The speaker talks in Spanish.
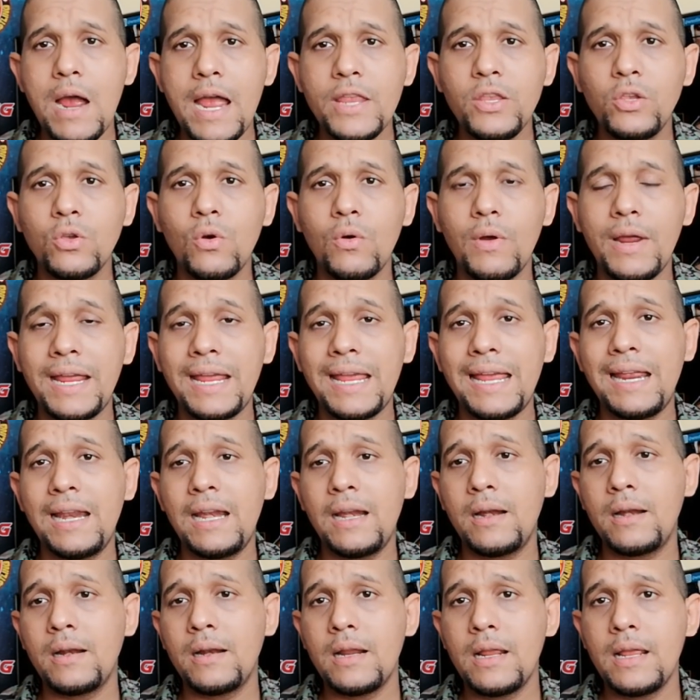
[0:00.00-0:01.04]
año
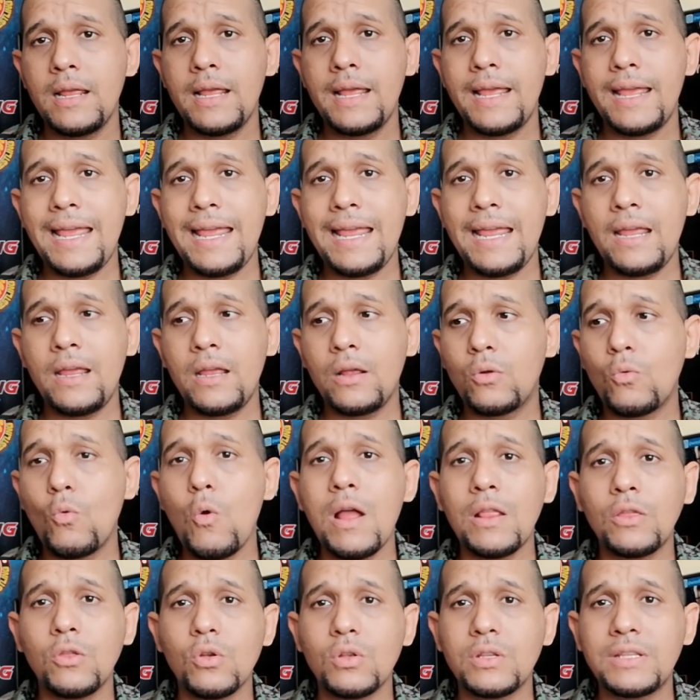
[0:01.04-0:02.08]
en el,
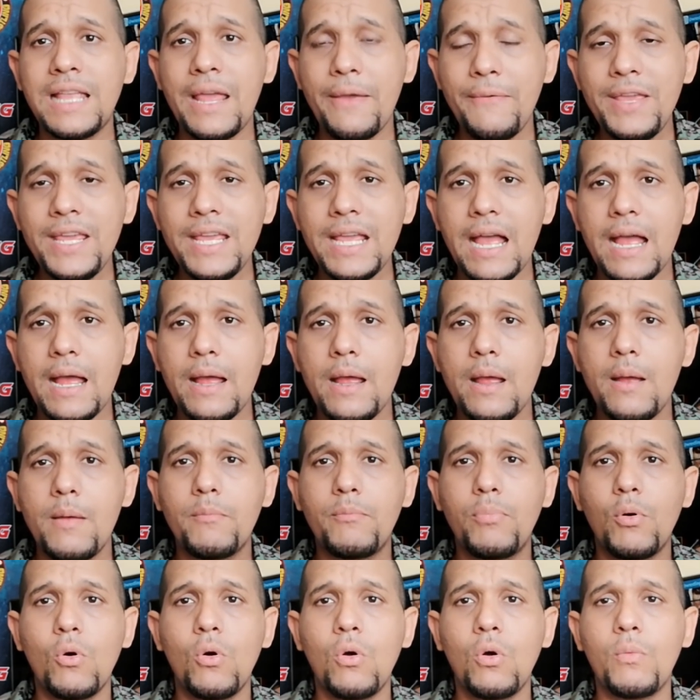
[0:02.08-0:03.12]
cuando debía
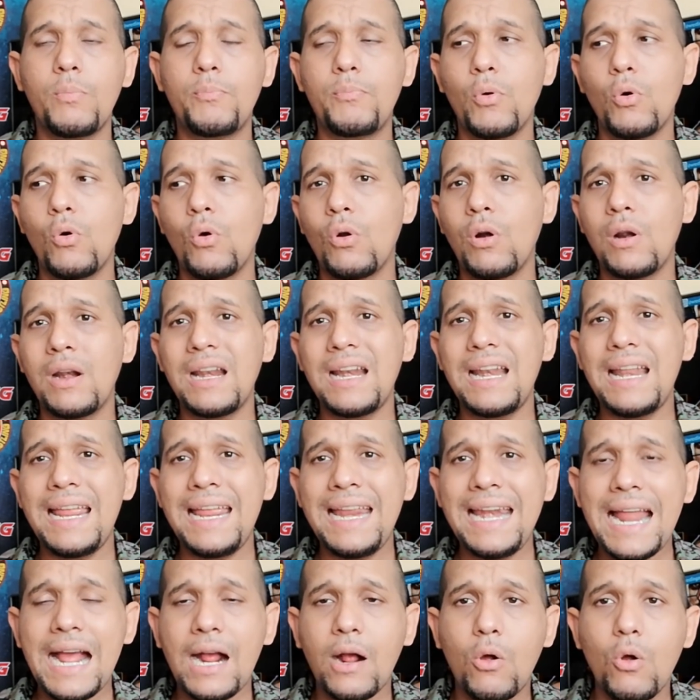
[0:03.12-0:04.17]
por,
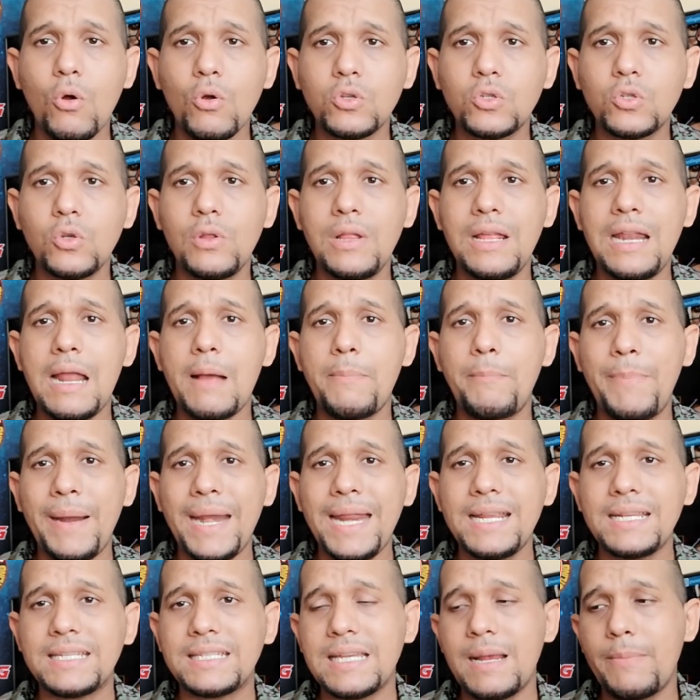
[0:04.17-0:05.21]
el acoso de la
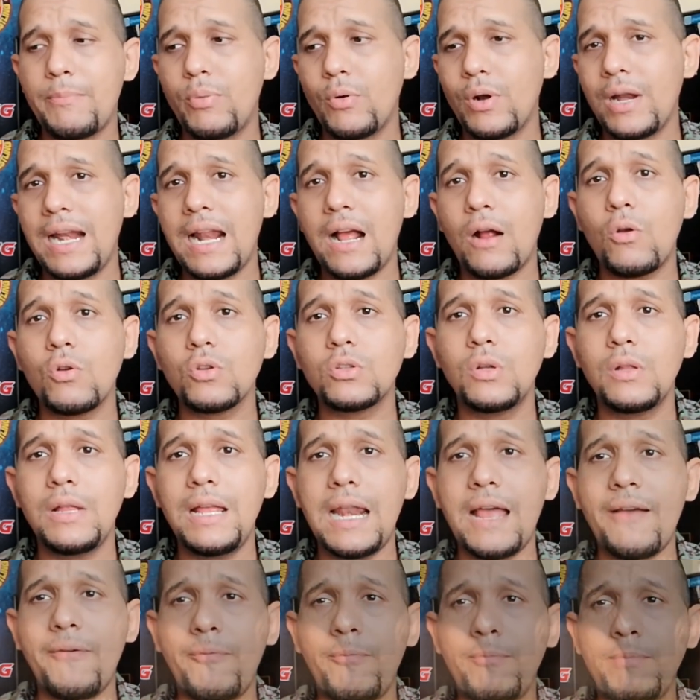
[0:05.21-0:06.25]
prensa, por el acoso de
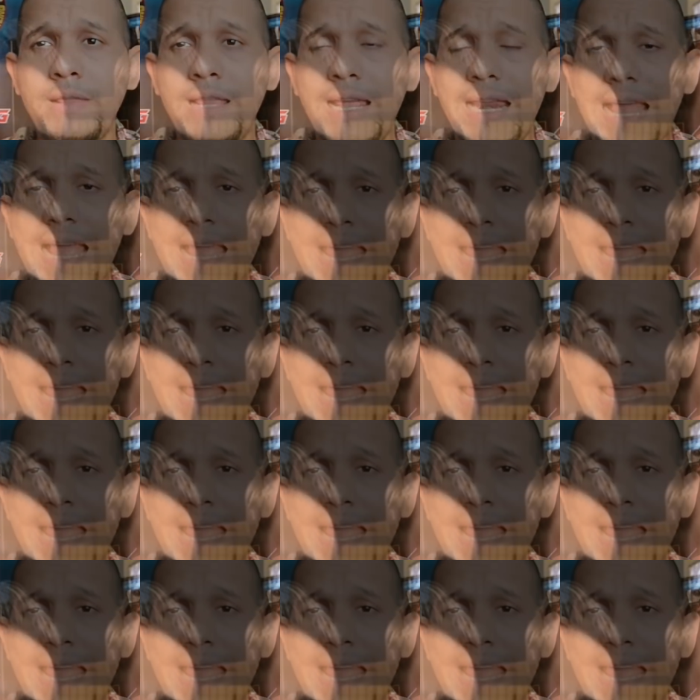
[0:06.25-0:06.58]
la, de la